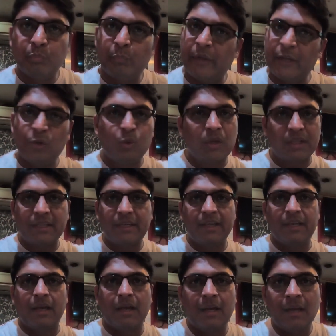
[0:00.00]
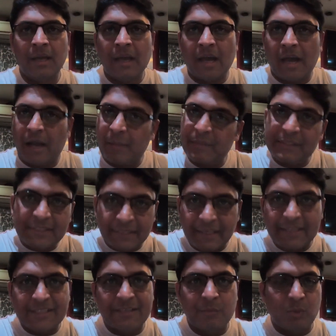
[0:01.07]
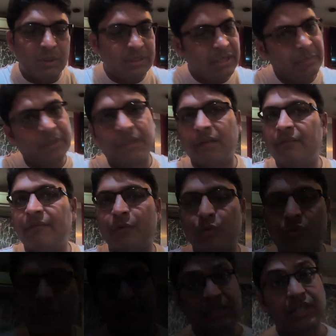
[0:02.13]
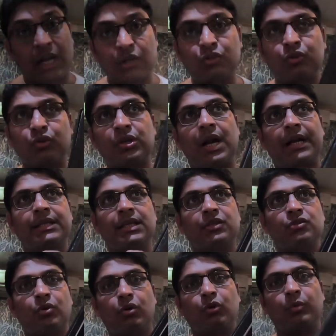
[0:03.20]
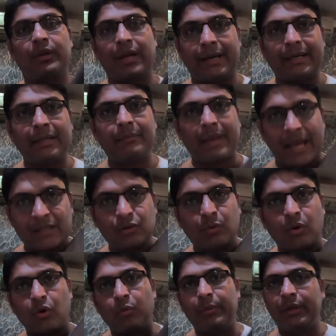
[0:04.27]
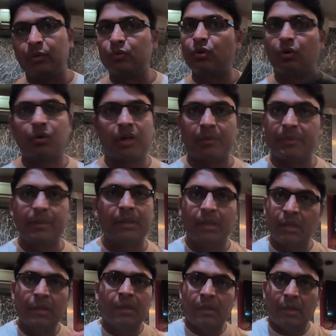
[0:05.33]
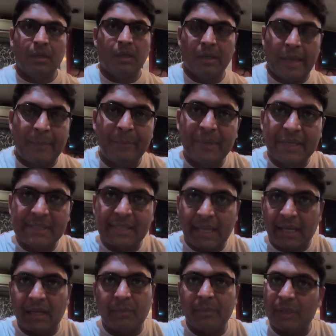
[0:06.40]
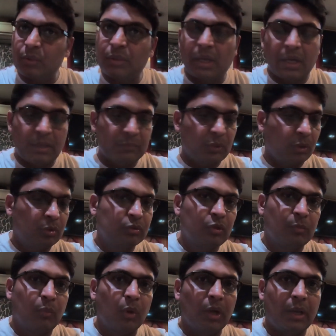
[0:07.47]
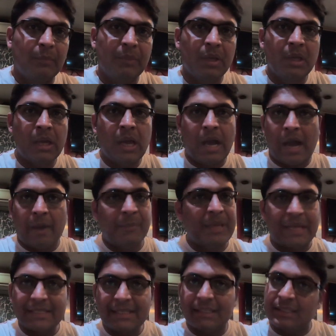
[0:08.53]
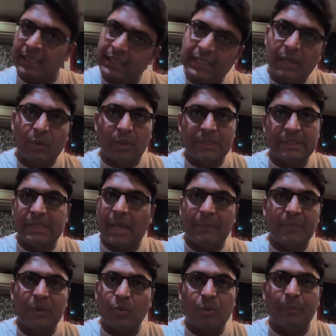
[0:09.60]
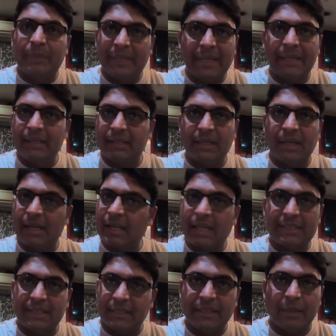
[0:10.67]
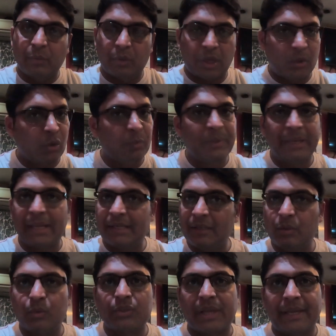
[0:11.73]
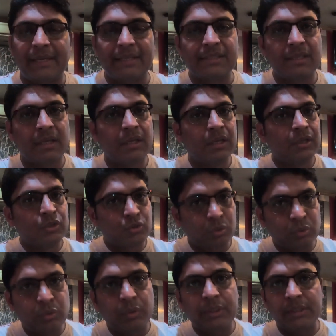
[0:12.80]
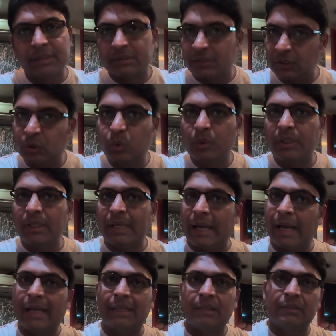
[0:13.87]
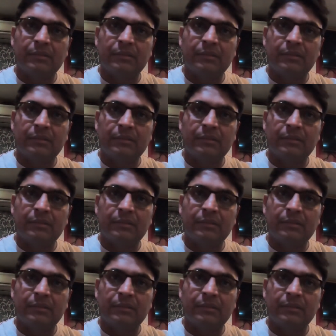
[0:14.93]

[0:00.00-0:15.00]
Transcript: মেনুটা দেখে না আমি সিরিয়াসলি বলছি আমি কনফিউজ প্রায় চারশো সাড়ে চারশো রকমের আইটেম এত বড় মেনু যখন আমি অ্যাম্বিয়েন্স দেখালাম মেনু দেখালাম তখন তো বললাম আমি আজকে ঠিকই করেছি যে আমি কোনো বিরিয়ানি টিরিয়ানি আজকে নেবো না নো বিরিয়ানি নো চাইনিজ শুধুই তন্দুরি আর